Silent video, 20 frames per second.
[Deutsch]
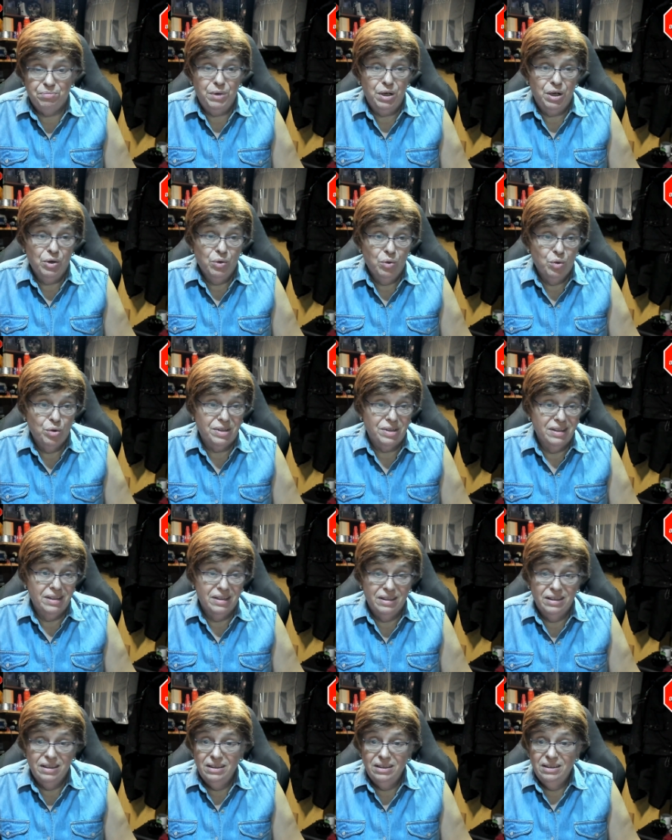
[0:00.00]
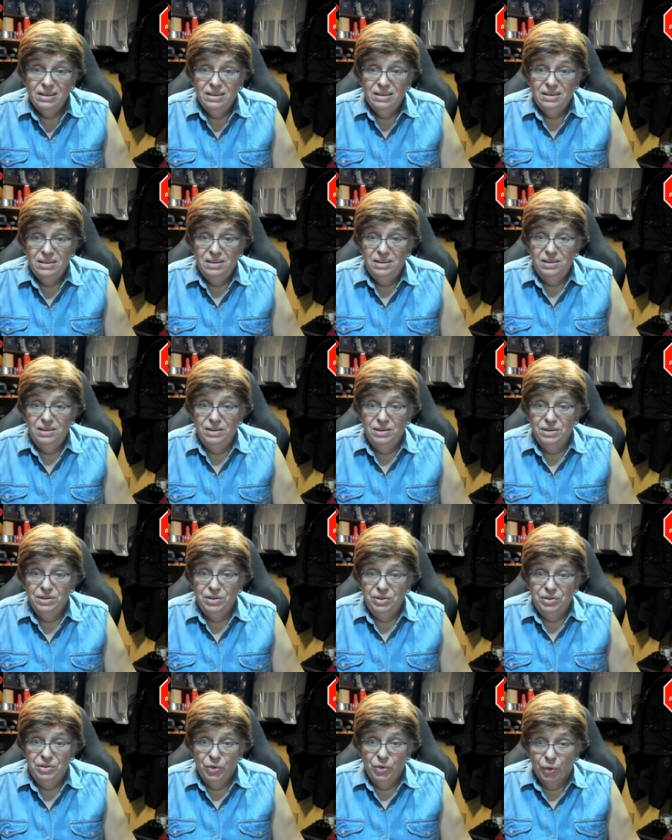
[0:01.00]
Minuten äh,
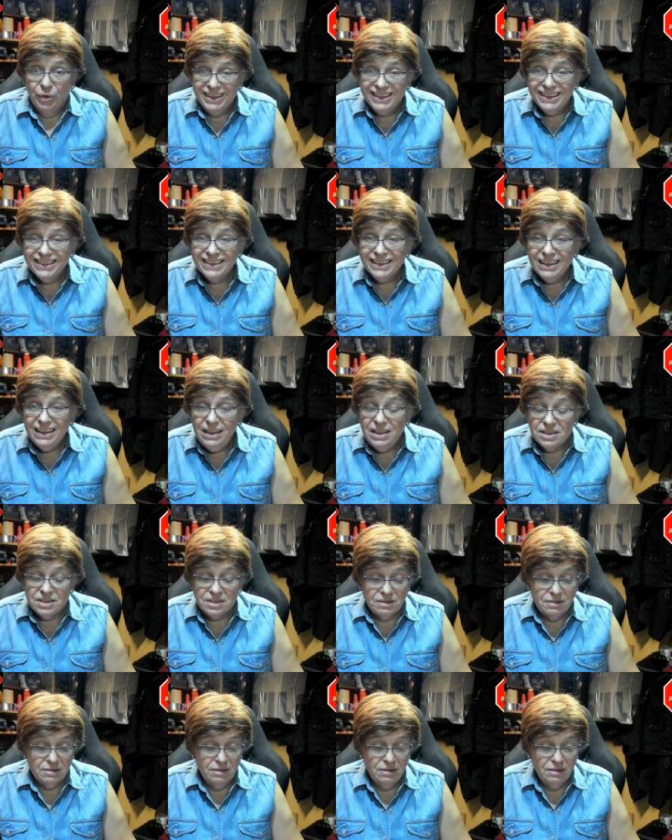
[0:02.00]
neu gedreht?